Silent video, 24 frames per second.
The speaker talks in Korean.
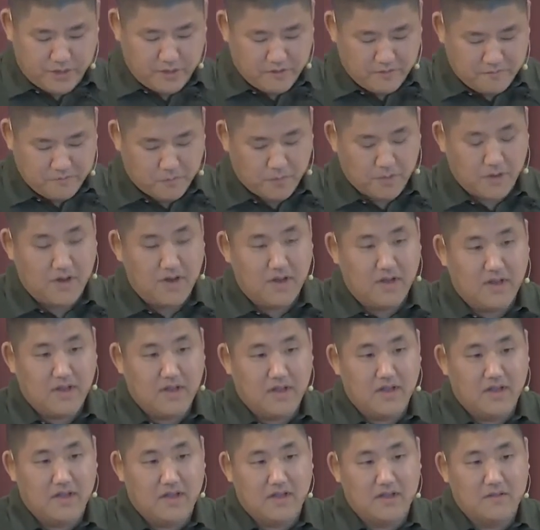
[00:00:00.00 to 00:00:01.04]
저를
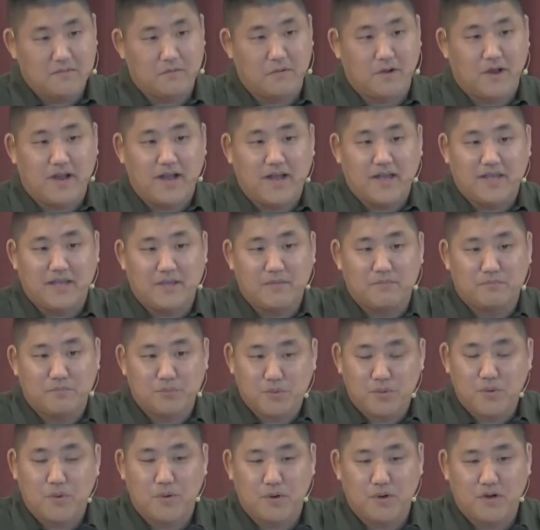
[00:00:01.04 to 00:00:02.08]
도와주십시오. 제
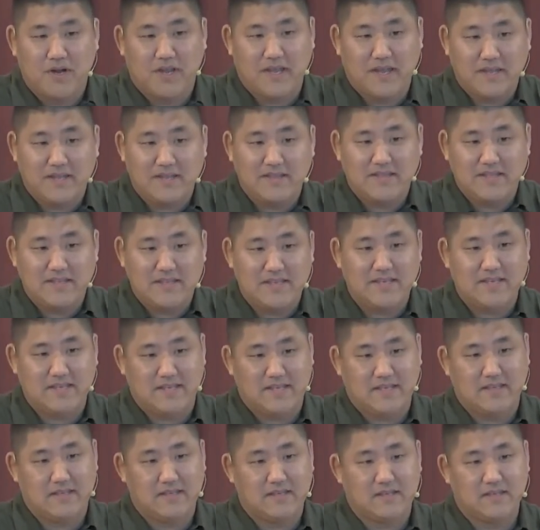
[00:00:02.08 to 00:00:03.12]
기도를
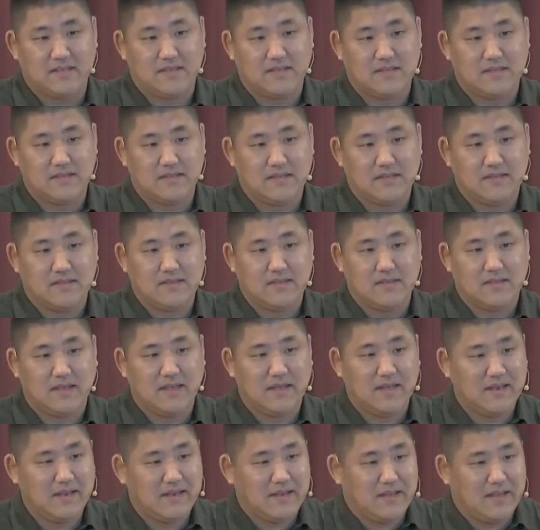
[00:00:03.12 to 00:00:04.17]
들어주십시오.
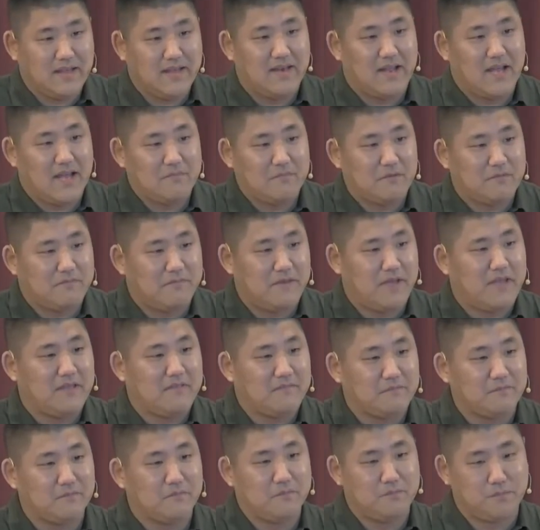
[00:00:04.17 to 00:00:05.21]
저는
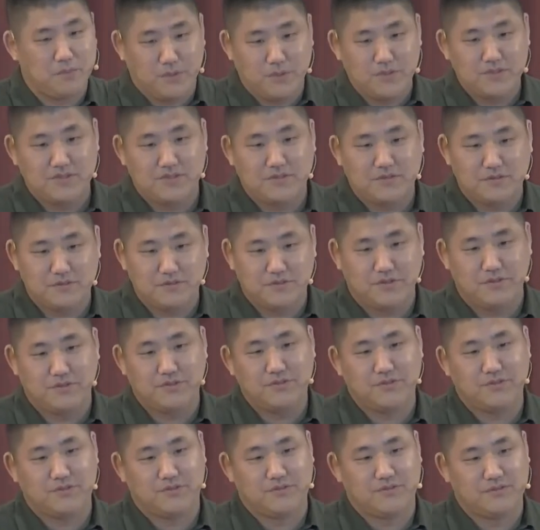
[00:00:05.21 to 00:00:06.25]
가난하고 본경에
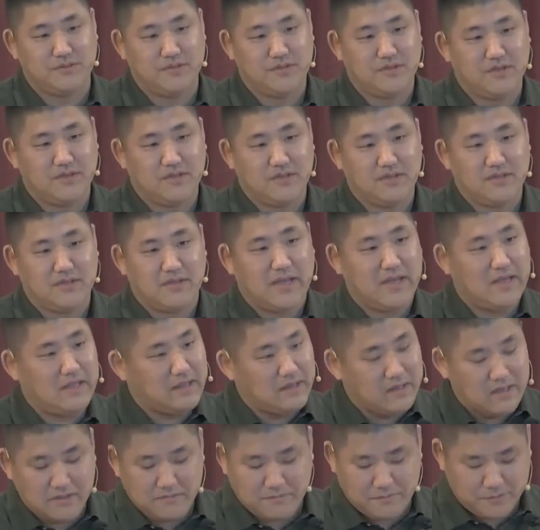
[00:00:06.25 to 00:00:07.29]
처해 있습니다.
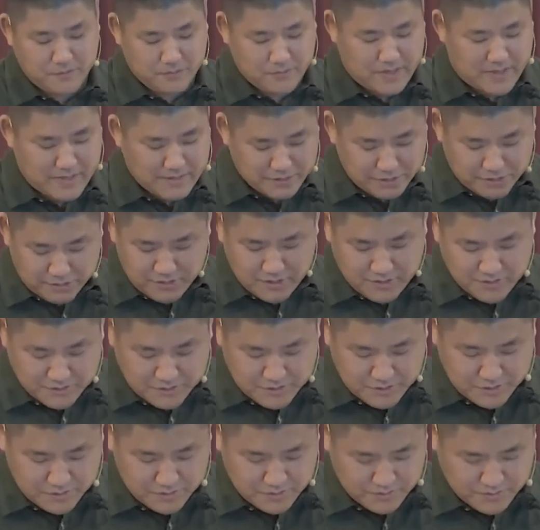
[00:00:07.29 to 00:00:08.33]

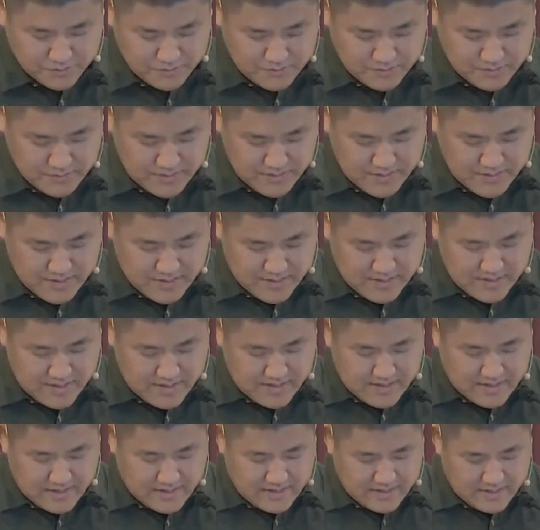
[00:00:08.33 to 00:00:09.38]
저는
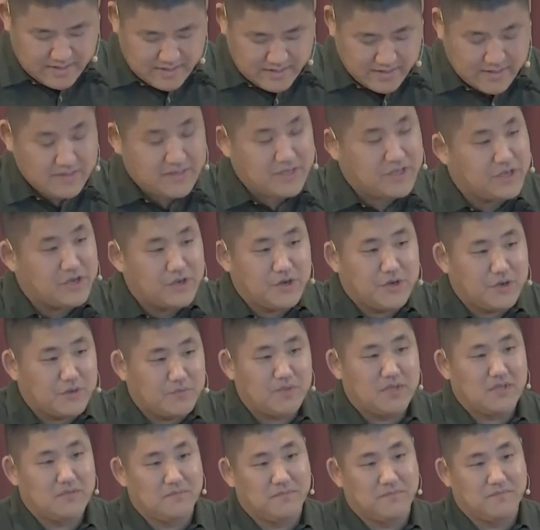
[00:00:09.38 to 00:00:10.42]
궁핍합니다.
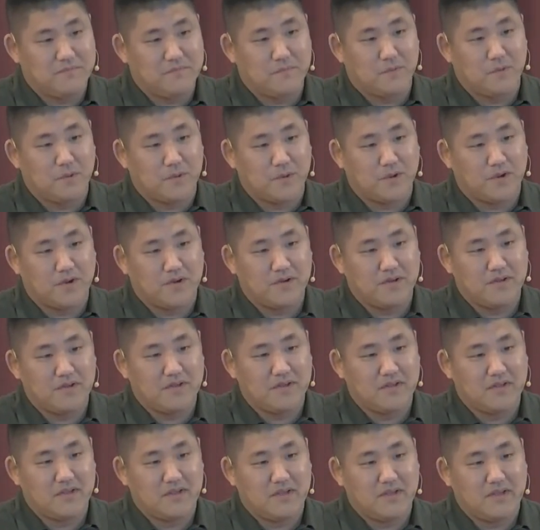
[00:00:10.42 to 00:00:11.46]
그러나
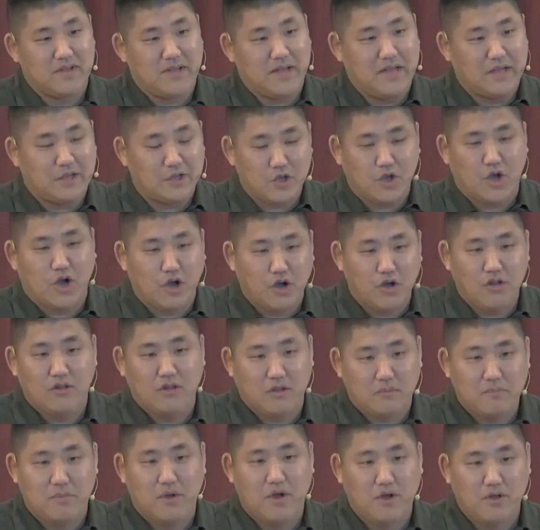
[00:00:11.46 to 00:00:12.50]
저는
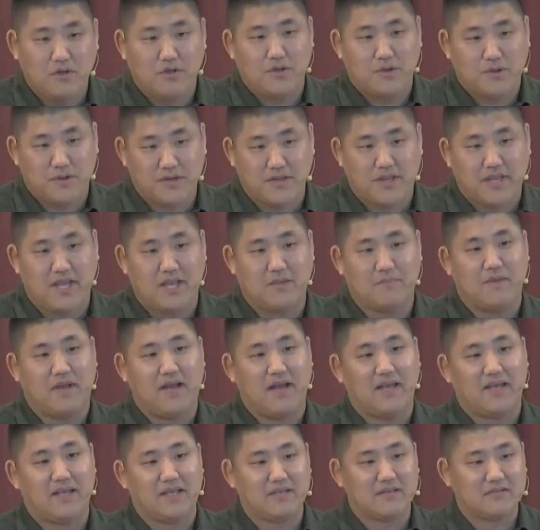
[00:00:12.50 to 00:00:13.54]
당신의
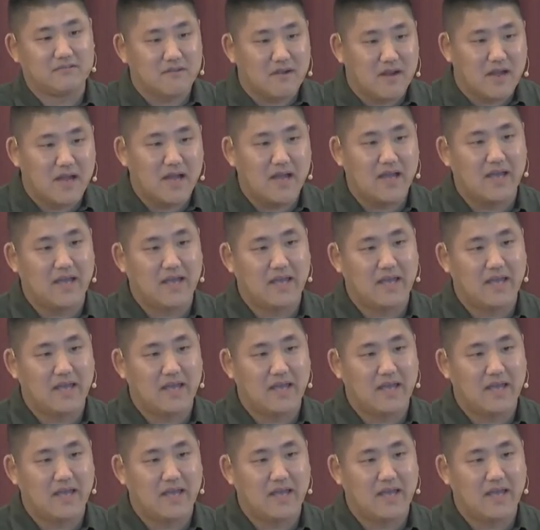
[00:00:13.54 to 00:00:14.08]
신실한 종입니다.